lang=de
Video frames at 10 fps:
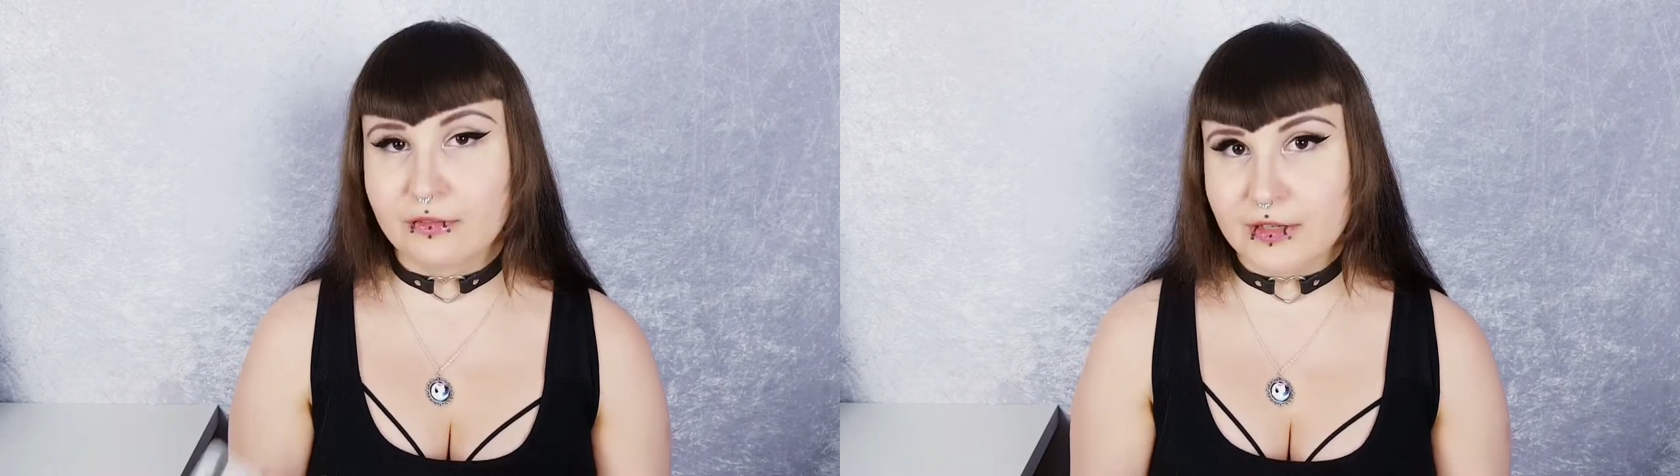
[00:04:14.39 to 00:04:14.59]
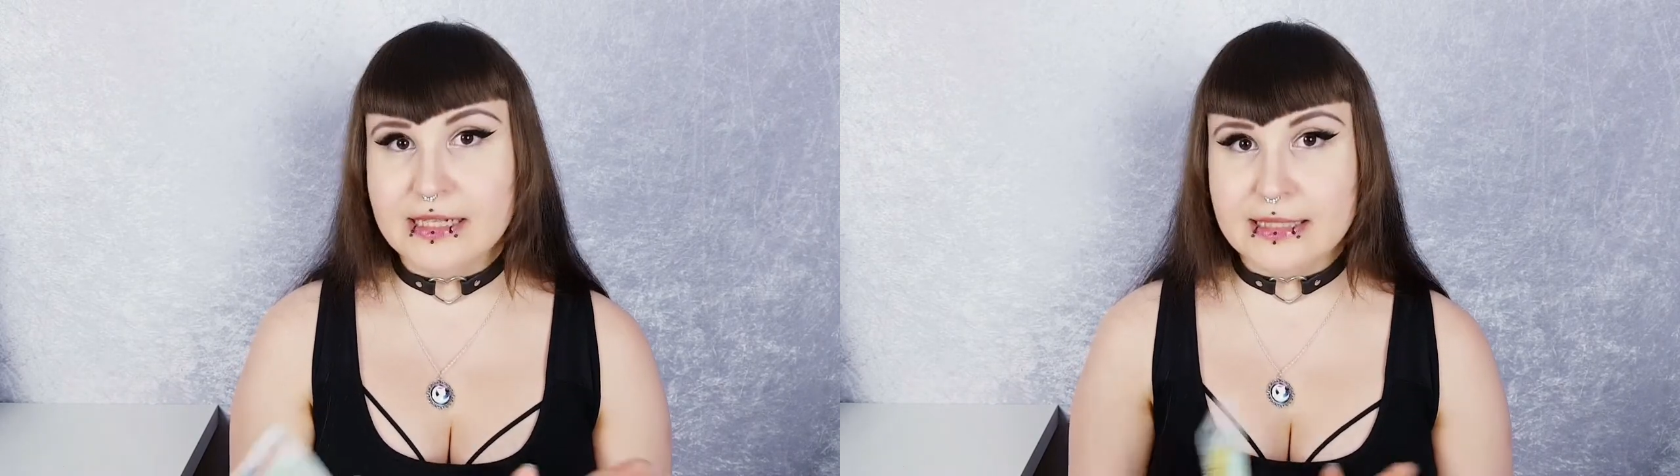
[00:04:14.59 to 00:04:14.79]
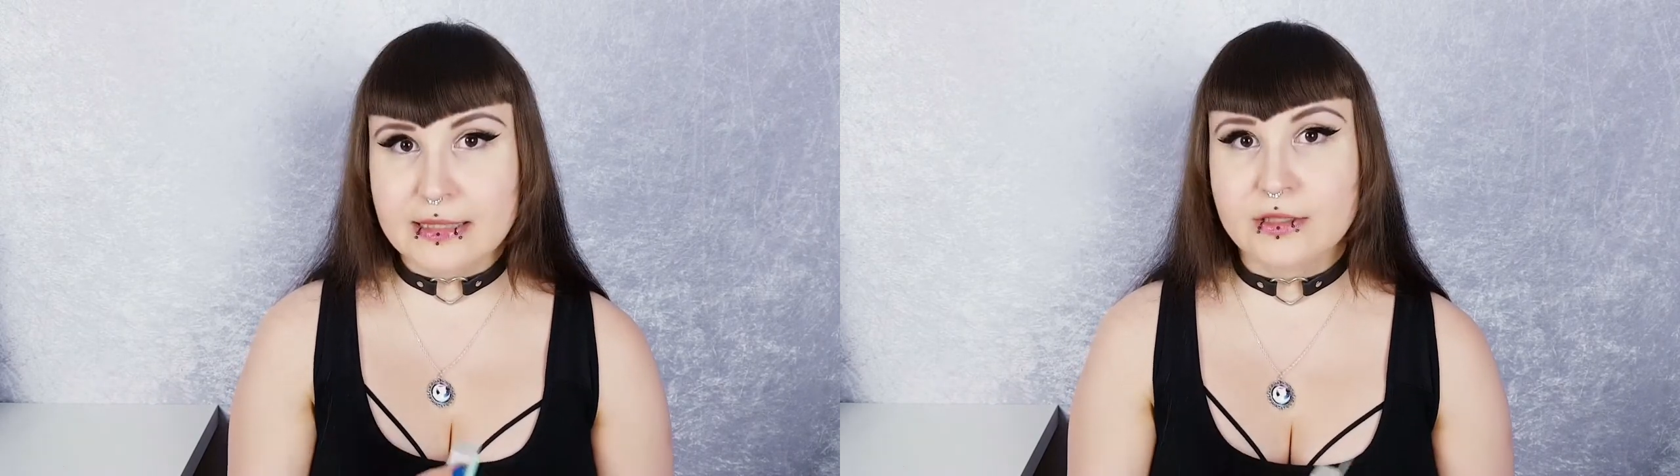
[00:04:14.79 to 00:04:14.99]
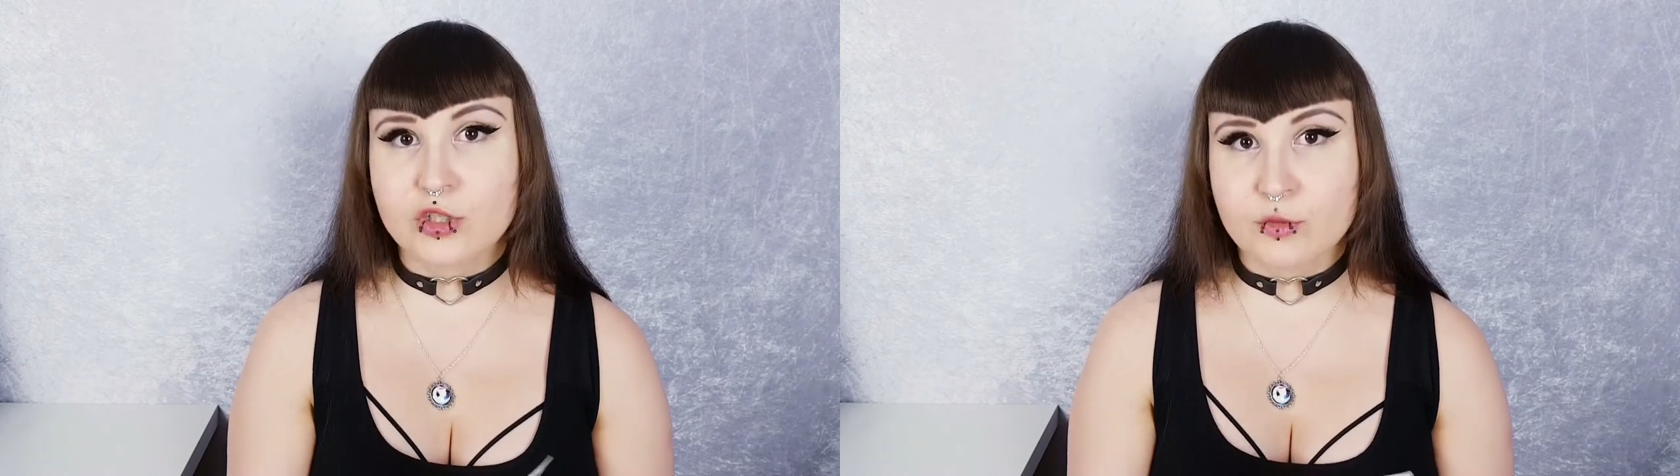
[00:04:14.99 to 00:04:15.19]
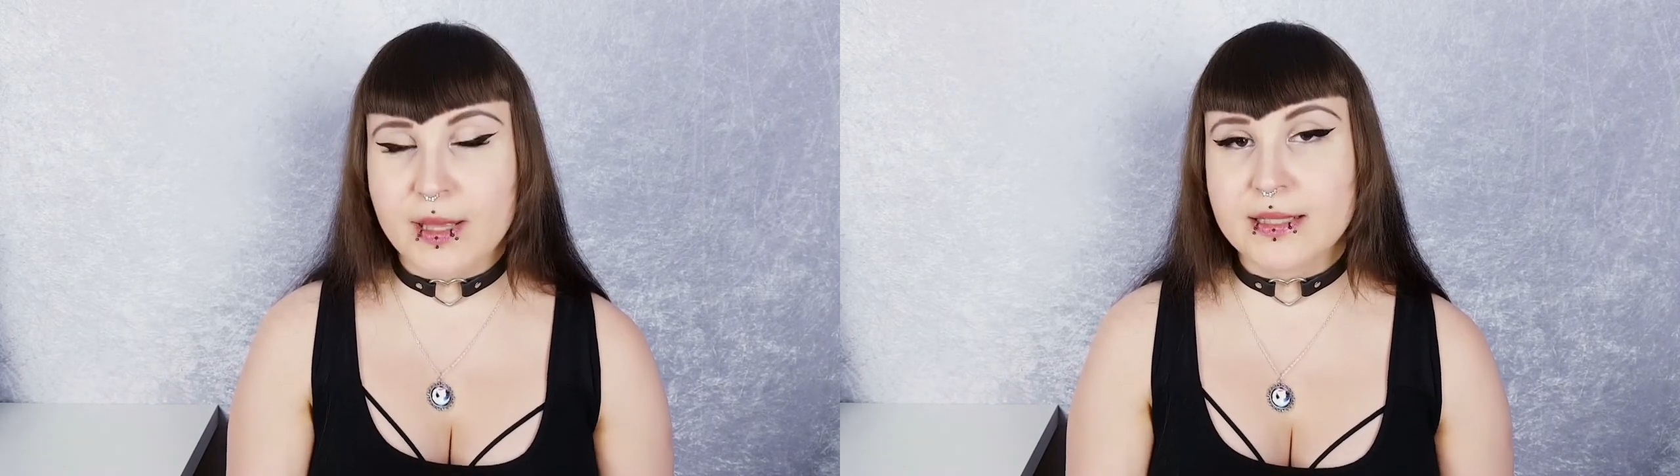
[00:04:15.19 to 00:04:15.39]
Falls ihr
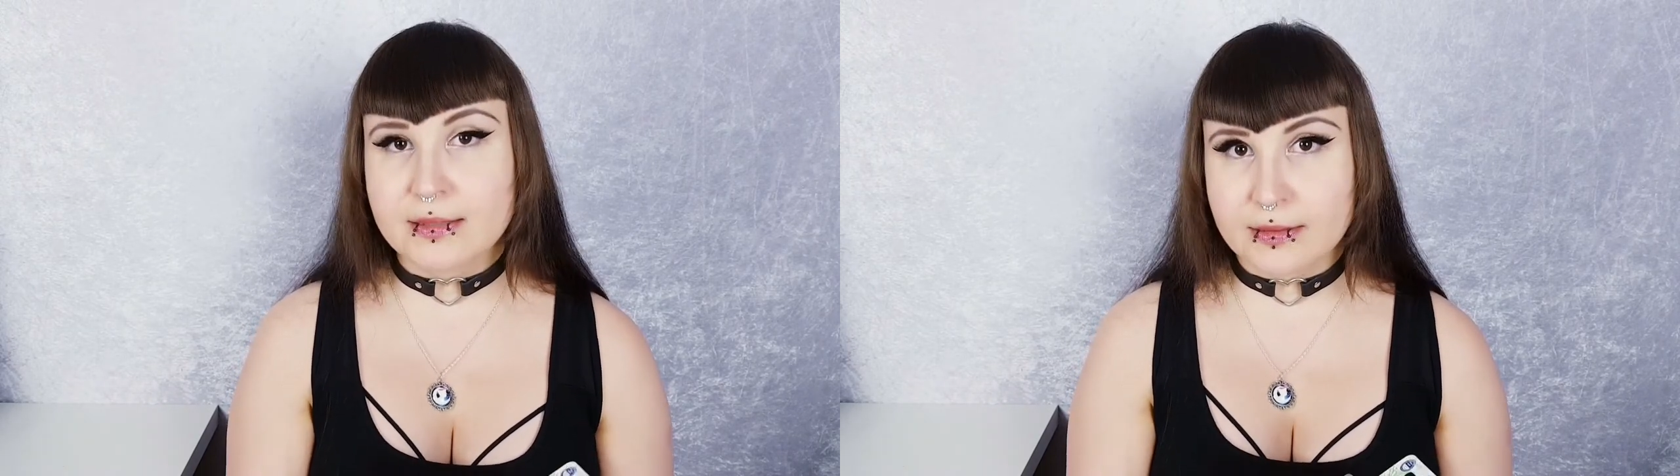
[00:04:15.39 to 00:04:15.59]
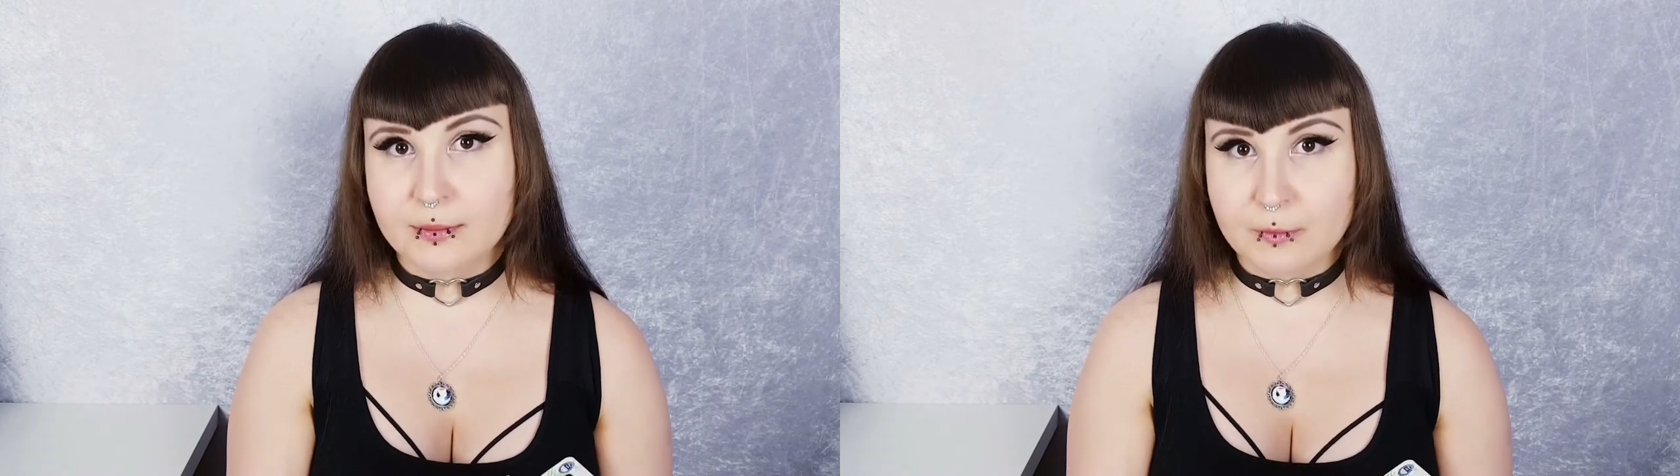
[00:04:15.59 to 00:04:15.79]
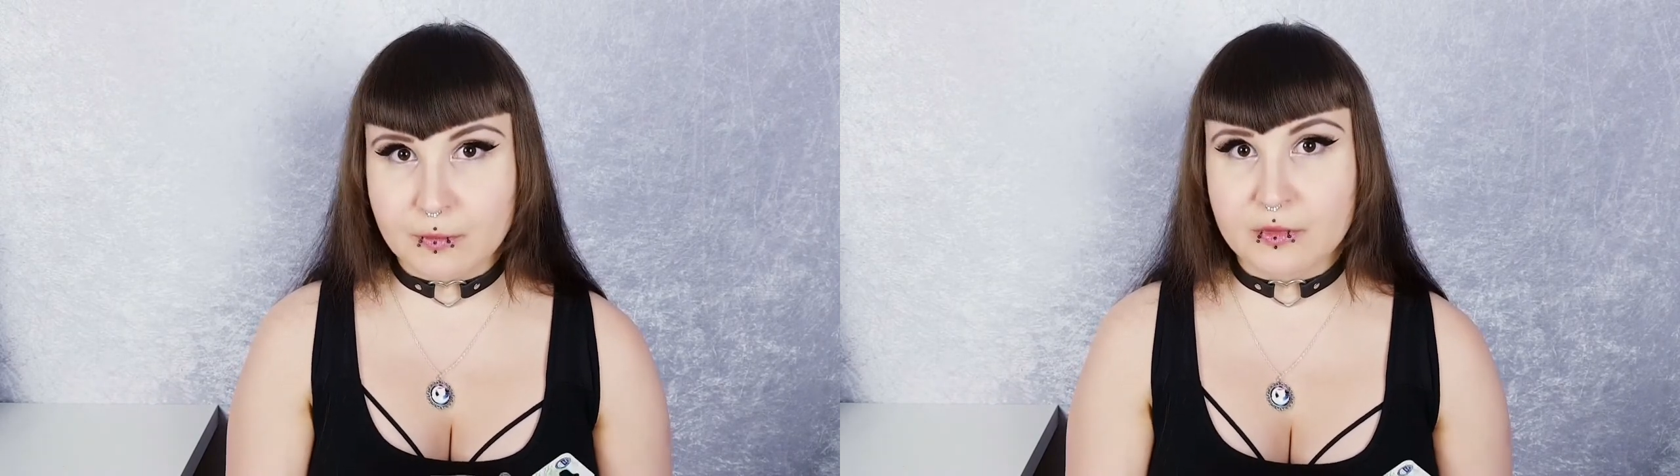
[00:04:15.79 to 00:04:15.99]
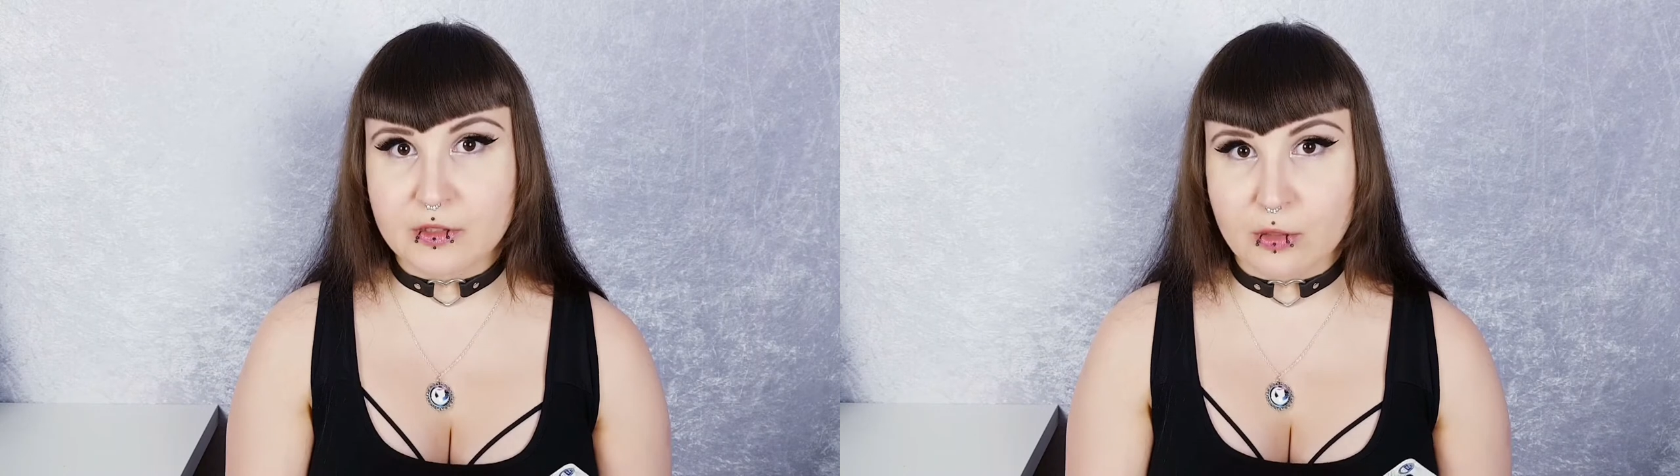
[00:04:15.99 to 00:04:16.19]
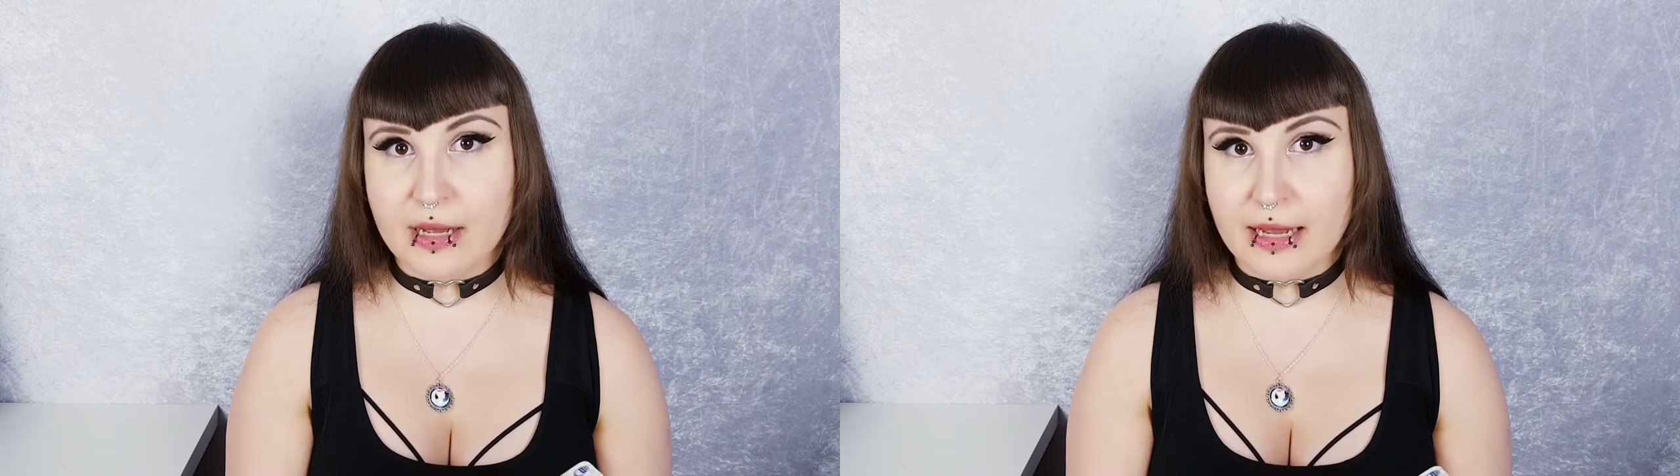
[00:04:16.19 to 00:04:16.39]
schmerzende Lippen im
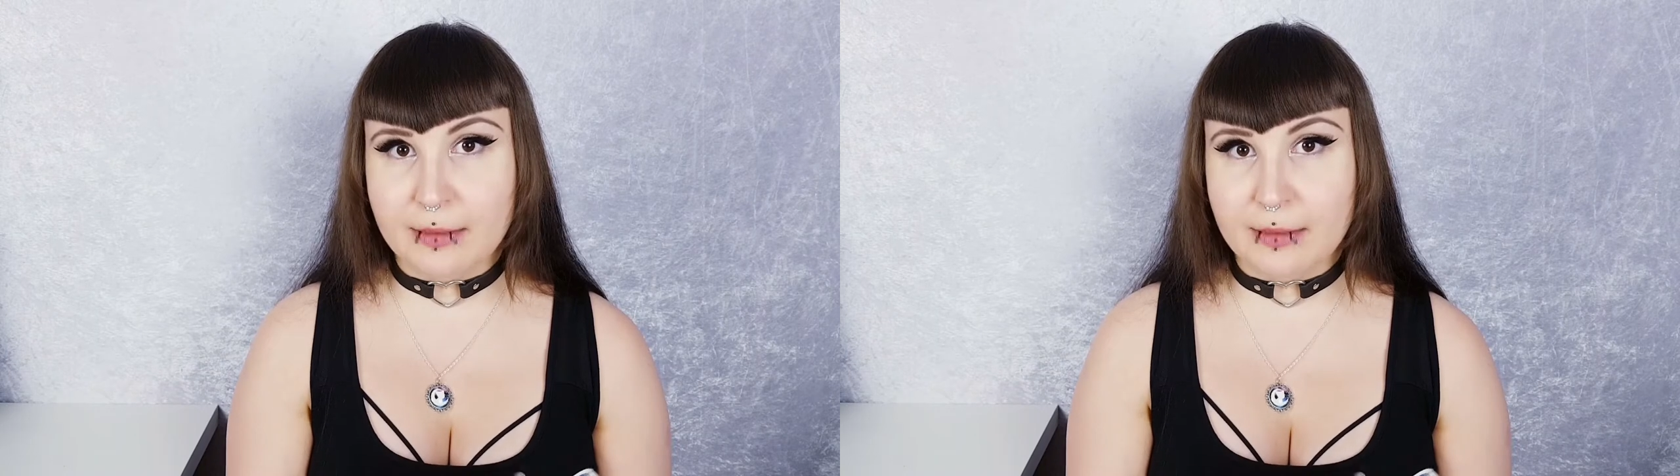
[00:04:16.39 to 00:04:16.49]
Sommer